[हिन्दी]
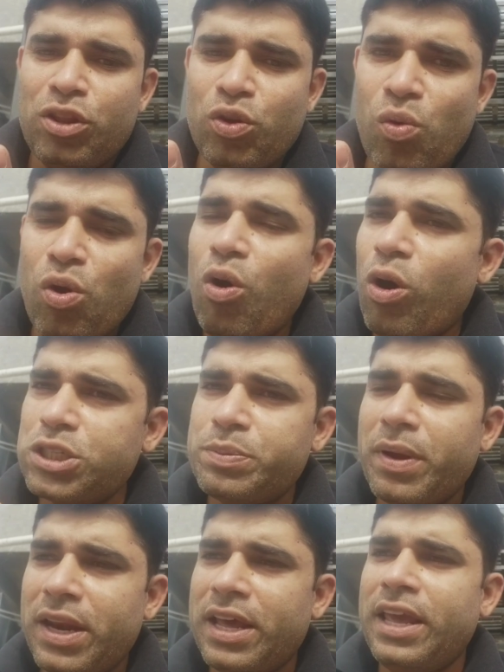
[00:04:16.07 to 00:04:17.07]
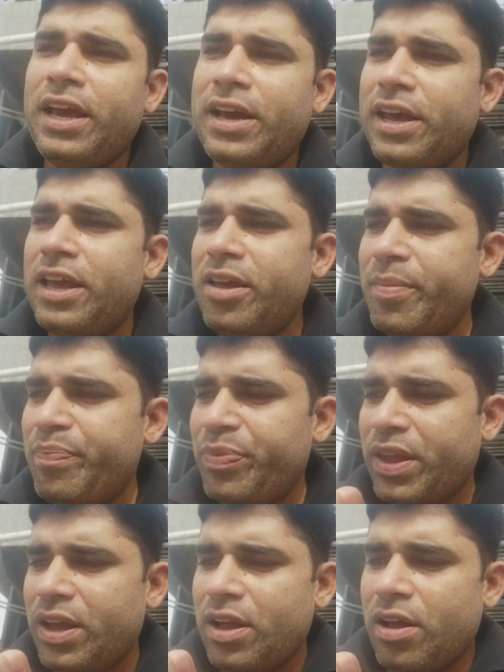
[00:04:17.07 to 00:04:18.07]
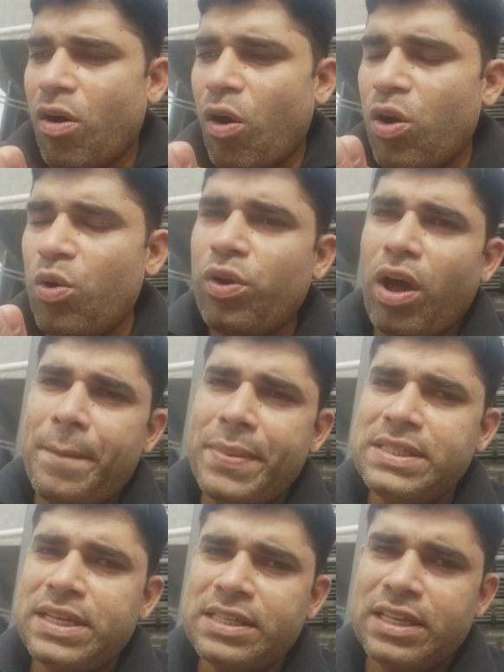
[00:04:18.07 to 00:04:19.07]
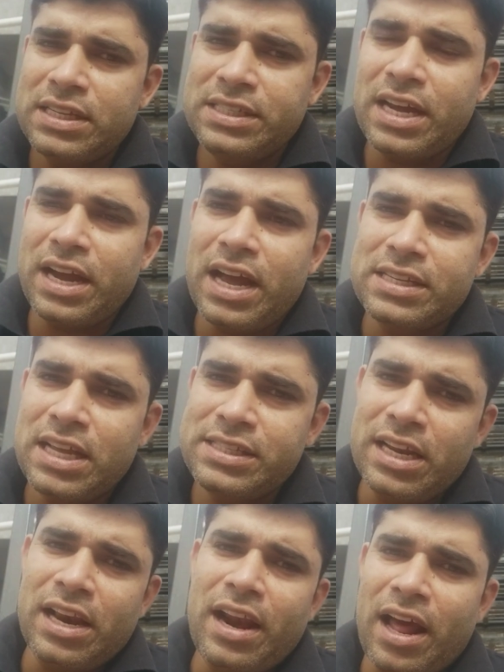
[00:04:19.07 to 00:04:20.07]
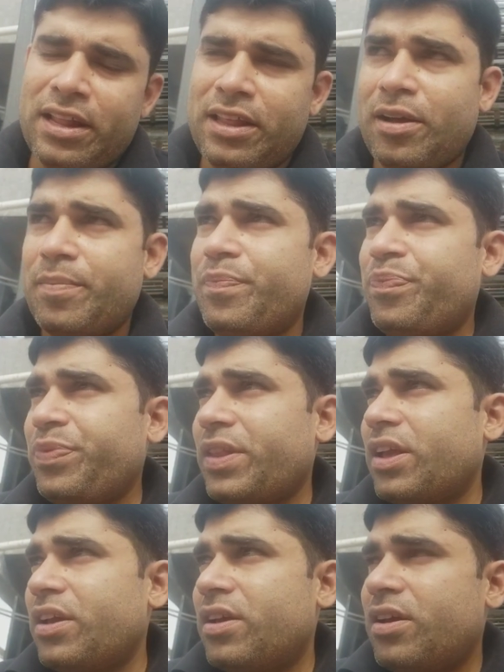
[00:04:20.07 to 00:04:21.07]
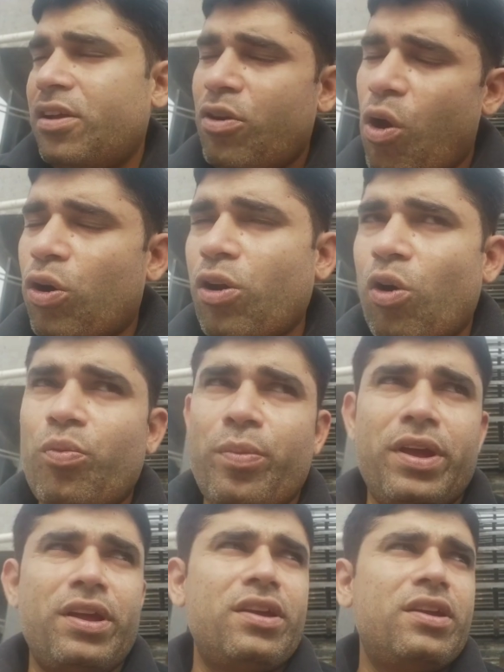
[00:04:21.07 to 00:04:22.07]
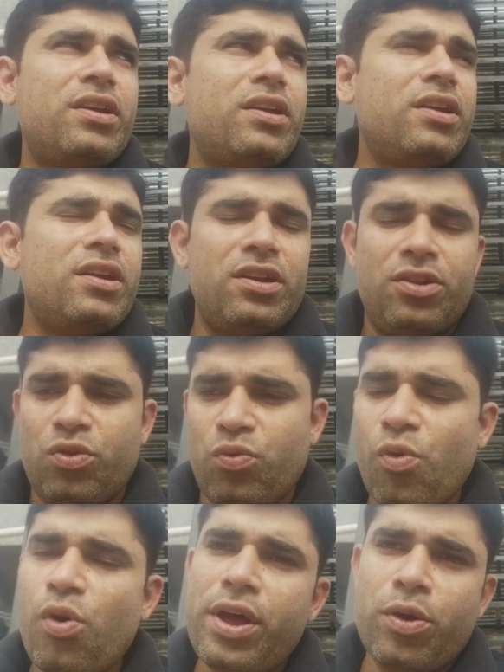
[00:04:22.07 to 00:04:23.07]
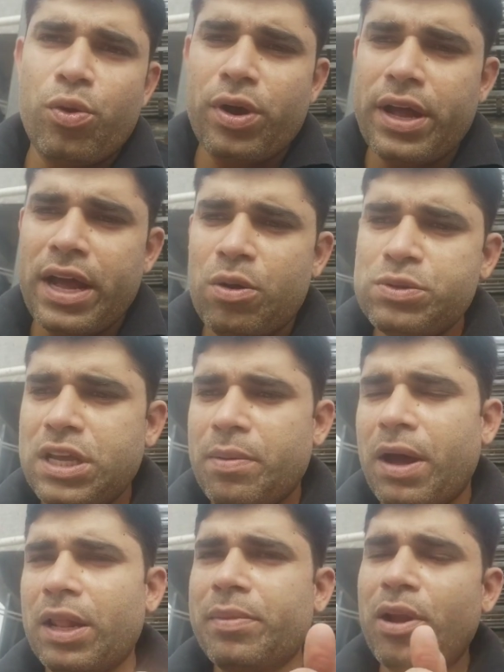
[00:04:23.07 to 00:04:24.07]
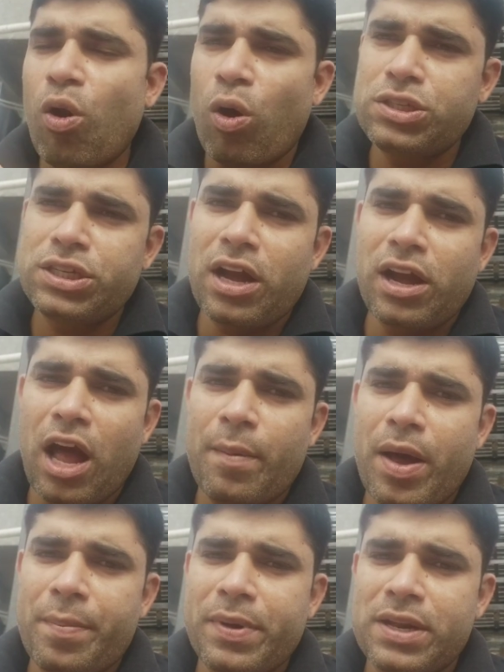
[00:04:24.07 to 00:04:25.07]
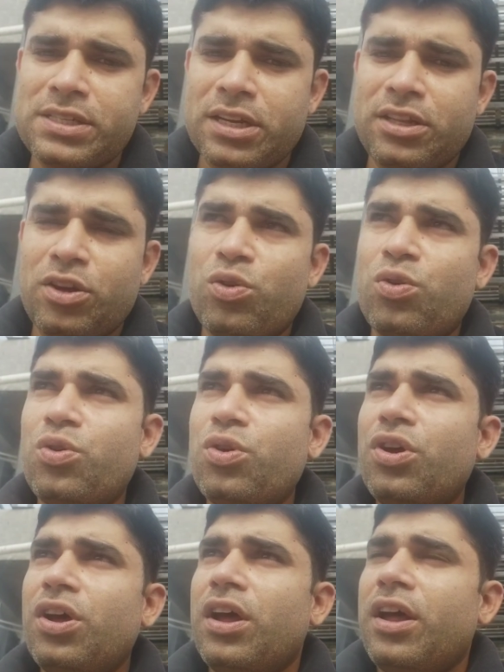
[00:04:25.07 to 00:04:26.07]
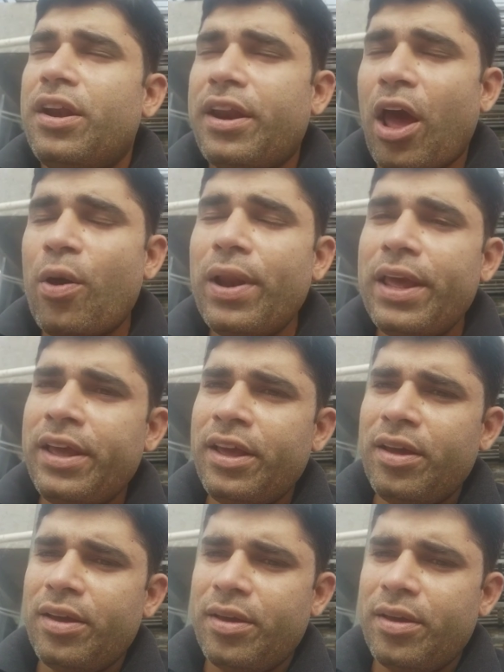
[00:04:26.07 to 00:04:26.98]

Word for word: तो वो लॉस में नहीं गई और उनका बिजनेस अच्छा खासा चल रहा था लॉकडाउन में तो वो एक हो गया उसके बाद में लॉज का काम आप कर सकते हो ट्रैवलिंग